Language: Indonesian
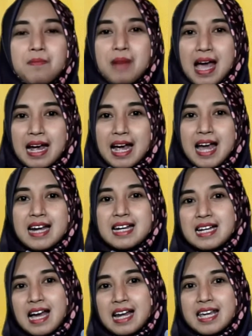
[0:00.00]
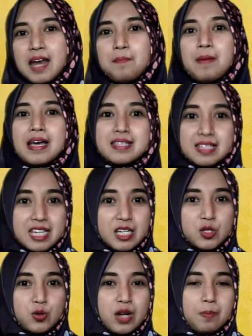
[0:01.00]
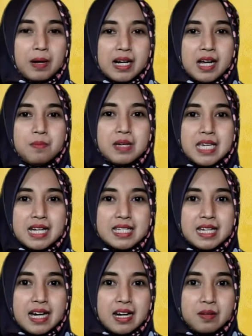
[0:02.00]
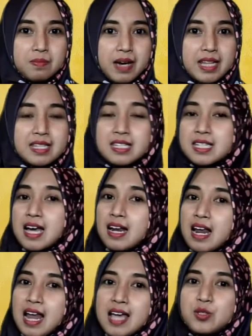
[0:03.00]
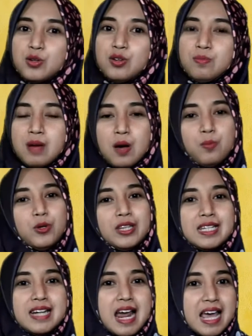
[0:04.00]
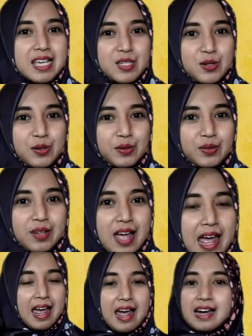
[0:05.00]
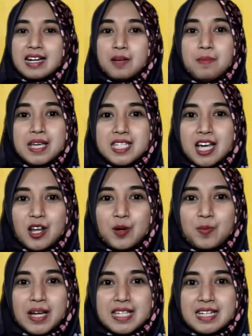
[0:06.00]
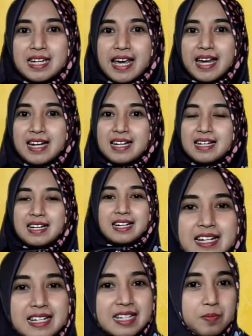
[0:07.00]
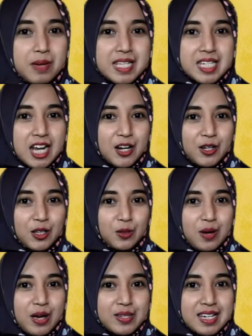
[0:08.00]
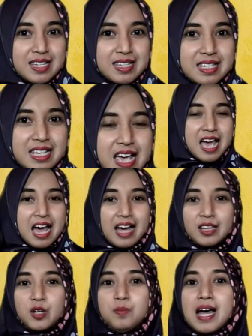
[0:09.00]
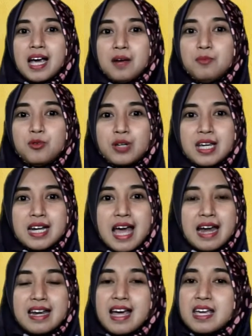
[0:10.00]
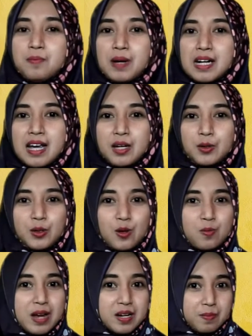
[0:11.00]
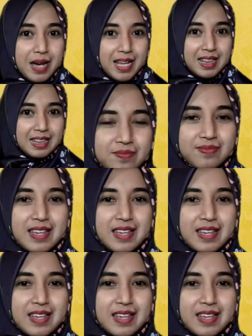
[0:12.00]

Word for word: Bahkan kalian pasti sudah pernah menyaksikan debat secara langsung maupun tidak langsung. Debat calon presiden, debat calon ketua OSIS, atau bahkan mungkin ada yang pernah ikut lomba debat.